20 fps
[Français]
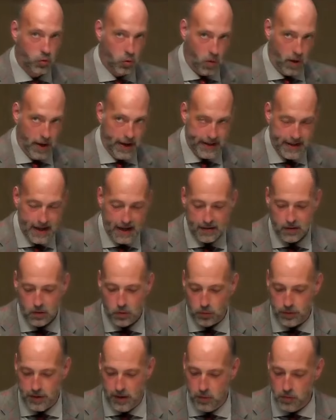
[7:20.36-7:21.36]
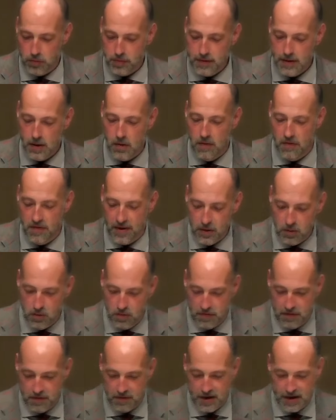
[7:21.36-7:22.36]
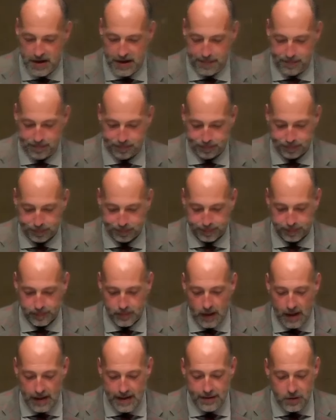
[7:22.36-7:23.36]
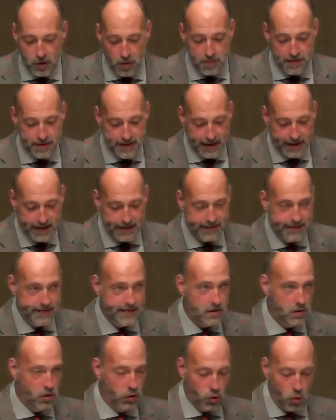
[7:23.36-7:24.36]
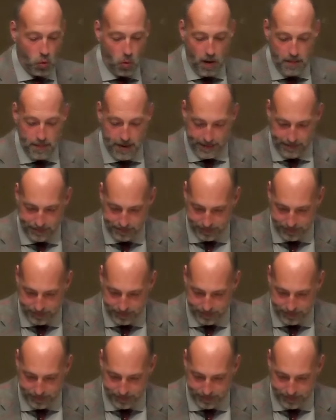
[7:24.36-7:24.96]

3 et 4 sont annoncés le 22 février, les tomes 5 et 6 le 3 mai.